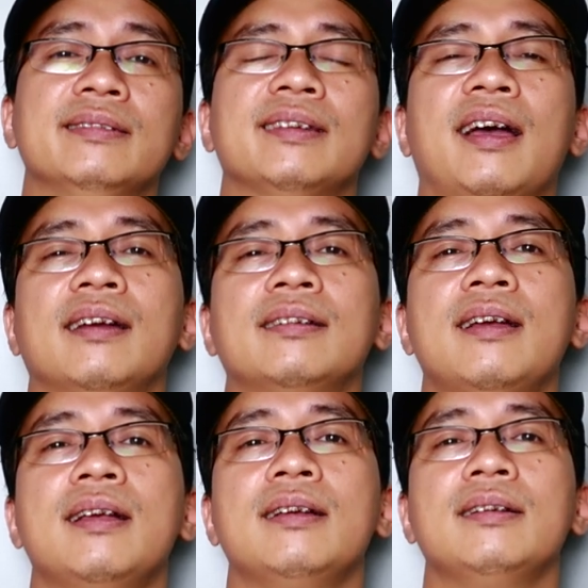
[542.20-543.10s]
hiện ra
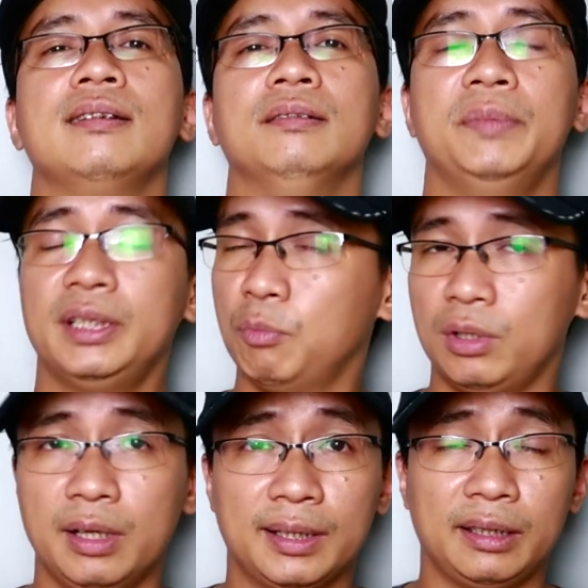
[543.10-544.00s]
mình là
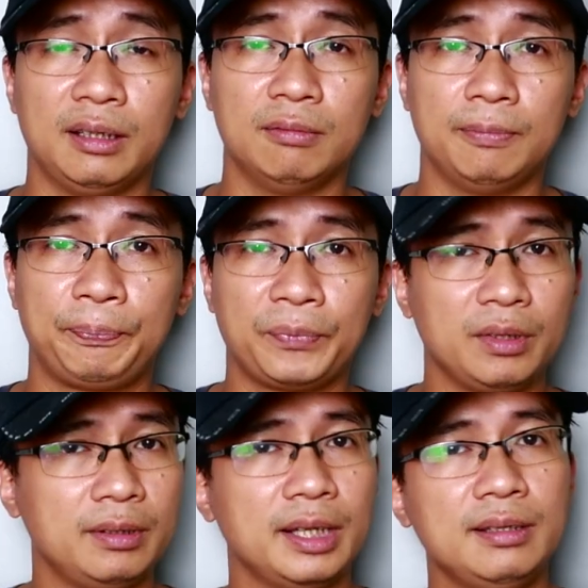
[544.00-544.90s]
một người thành công
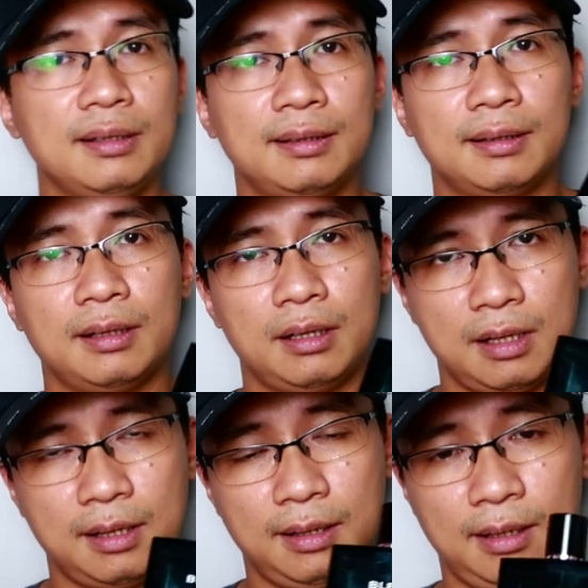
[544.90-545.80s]
thế nhưng
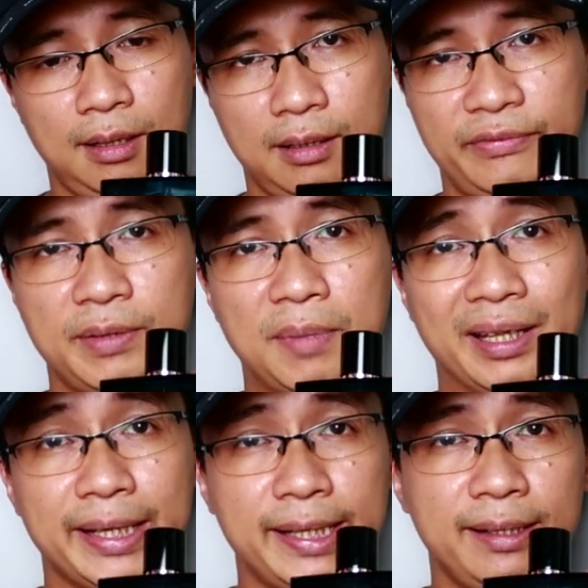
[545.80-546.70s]
ở phiên
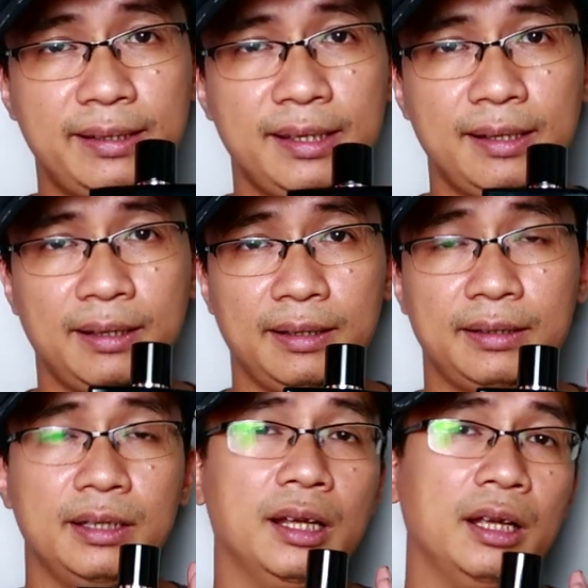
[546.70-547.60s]
bản EDG
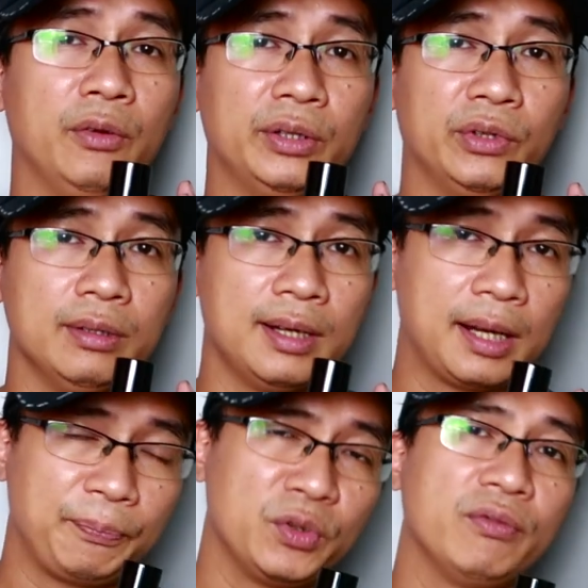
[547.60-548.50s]
này thì lại hoàn toàn
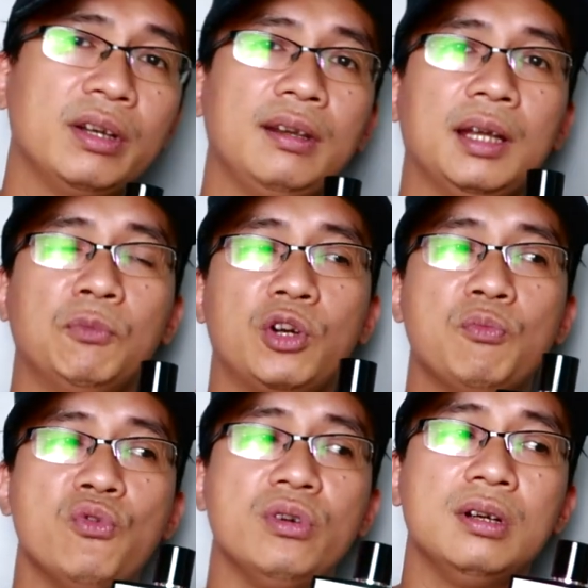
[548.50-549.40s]
khác nó vẫn là một
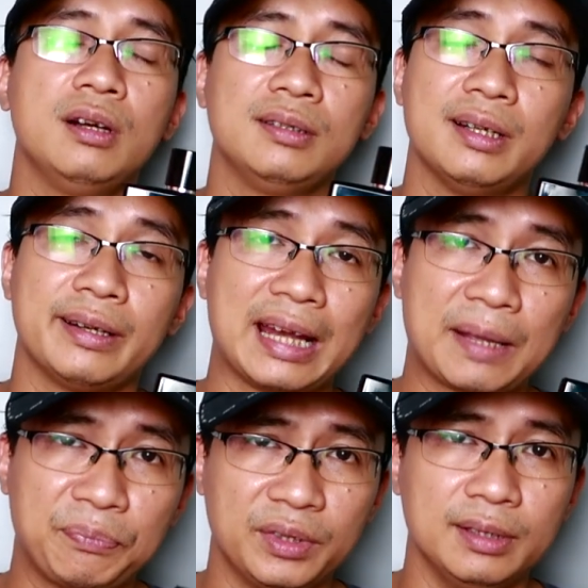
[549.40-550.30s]
cái mùi hương rất là
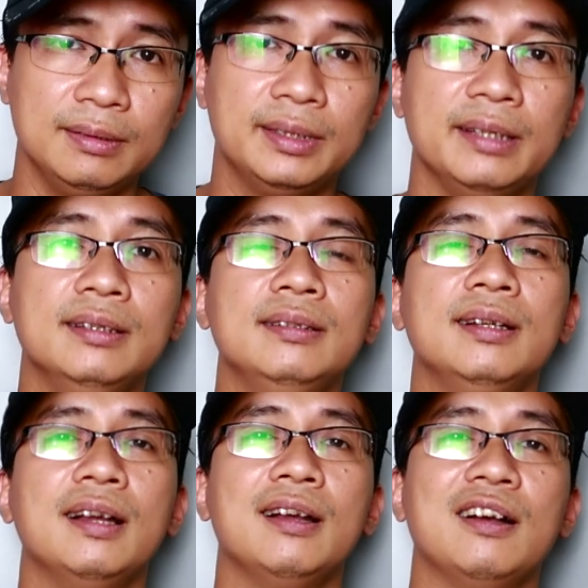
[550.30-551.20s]
nam tính thế nhưng